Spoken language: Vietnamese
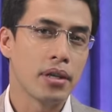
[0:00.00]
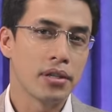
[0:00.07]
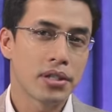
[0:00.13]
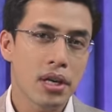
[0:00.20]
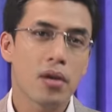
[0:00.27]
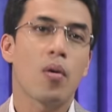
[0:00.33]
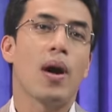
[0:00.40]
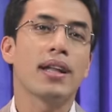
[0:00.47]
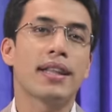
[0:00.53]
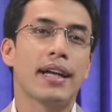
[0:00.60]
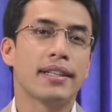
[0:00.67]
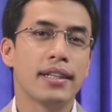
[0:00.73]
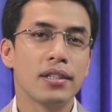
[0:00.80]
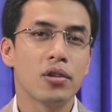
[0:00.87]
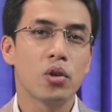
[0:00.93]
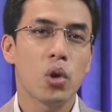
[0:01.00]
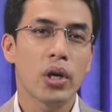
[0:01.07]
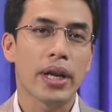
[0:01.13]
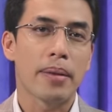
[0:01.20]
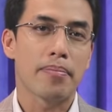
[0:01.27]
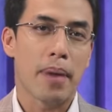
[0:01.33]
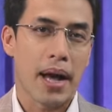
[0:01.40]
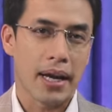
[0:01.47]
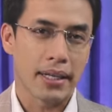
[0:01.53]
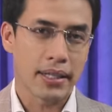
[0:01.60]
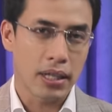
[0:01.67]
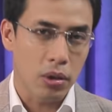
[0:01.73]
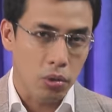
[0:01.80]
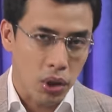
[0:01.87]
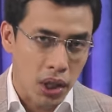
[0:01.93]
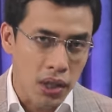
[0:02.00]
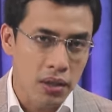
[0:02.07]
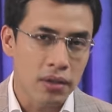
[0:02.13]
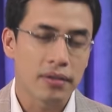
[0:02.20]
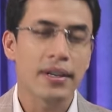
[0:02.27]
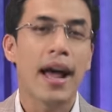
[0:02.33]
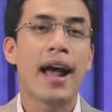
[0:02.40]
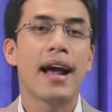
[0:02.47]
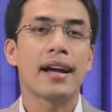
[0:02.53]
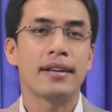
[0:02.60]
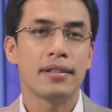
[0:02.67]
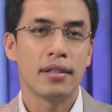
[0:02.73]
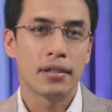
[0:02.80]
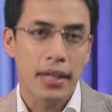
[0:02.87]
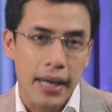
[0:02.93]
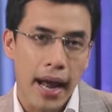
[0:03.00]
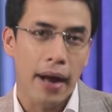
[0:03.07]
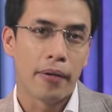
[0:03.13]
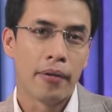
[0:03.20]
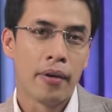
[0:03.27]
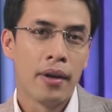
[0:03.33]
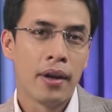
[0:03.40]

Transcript: thử sức khỏe tài chính của doanh nghiệp bạn sẽ đầu tư đang như thế nào.